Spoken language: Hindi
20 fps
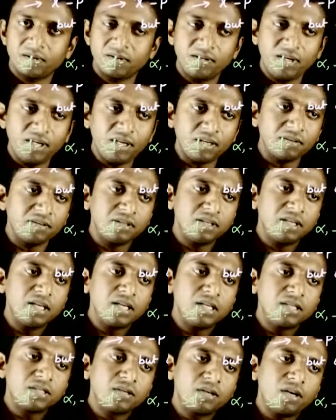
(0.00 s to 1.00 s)
ठीक है
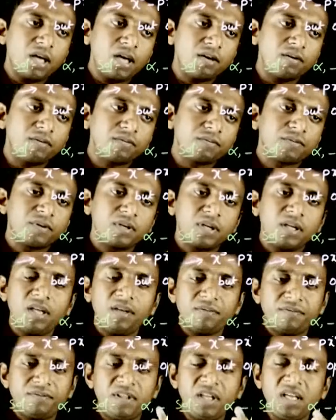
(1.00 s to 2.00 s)
सो नाउ
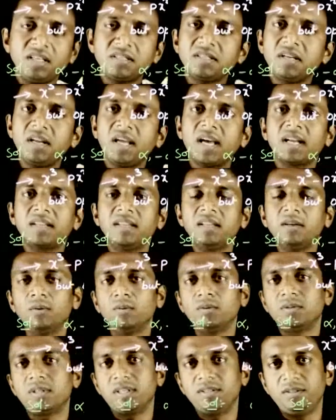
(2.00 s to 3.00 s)
इफ दीज थ्री आर द
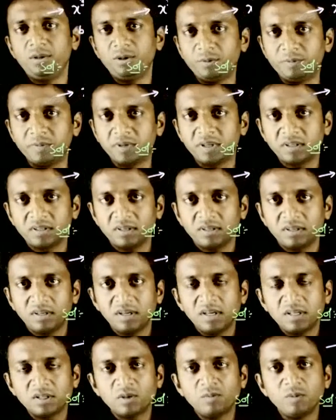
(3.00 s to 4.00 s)
रूट्स यूम्ड
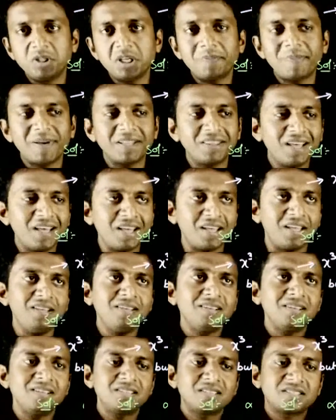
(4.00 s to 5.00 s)
सो मुझे पता है
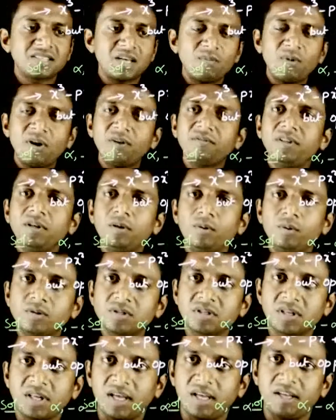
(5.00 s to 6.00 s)
सम ऑफ द
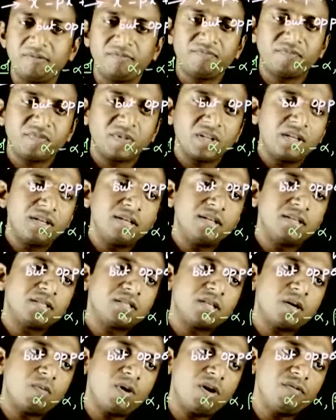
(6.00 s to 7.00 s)
रूट्स क्या है
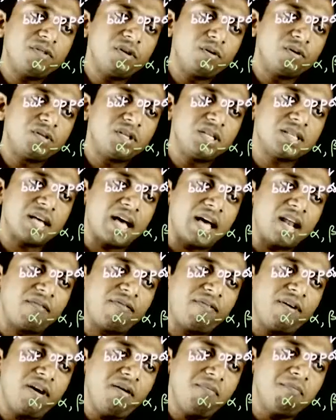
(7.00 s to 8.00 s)
सम ऑफ द रूट्स इज
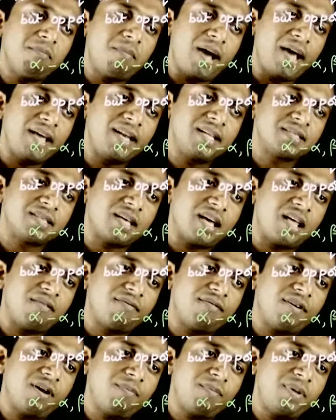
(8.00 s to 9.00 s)
अल्फा माइनस
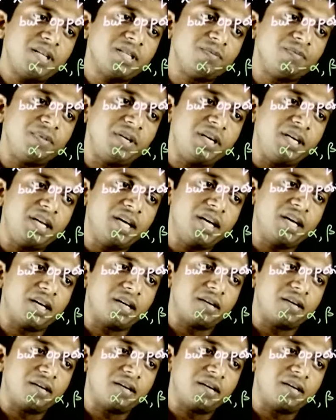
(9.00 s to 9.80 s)
अल्फा प्लस बीटा